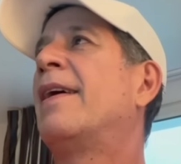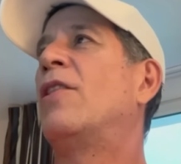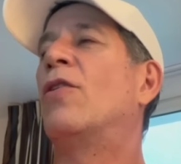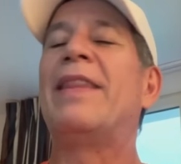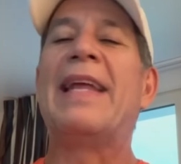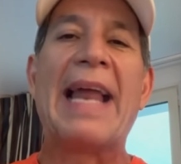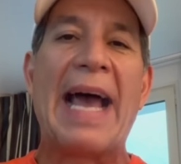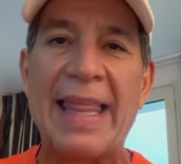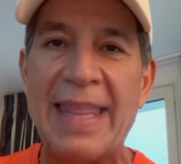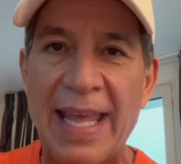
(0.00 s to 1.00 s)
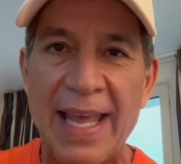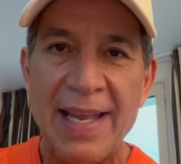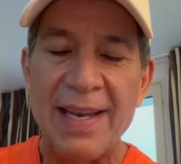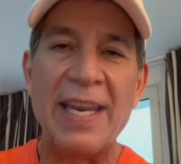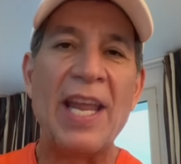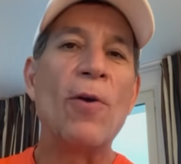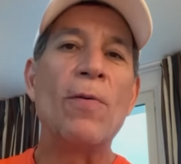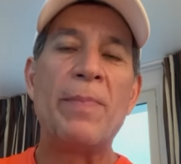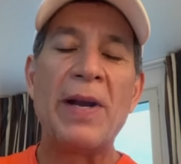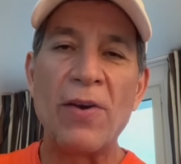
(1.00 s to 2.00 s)
donde nadie,
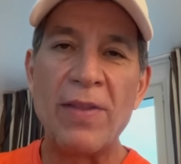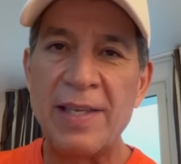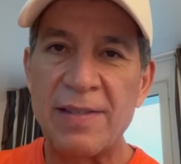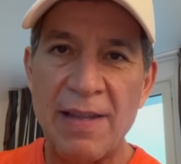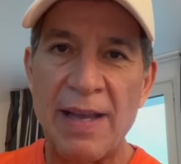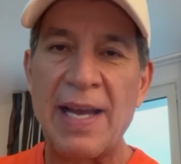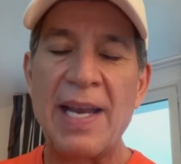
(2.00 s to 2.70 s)
ningún periodista,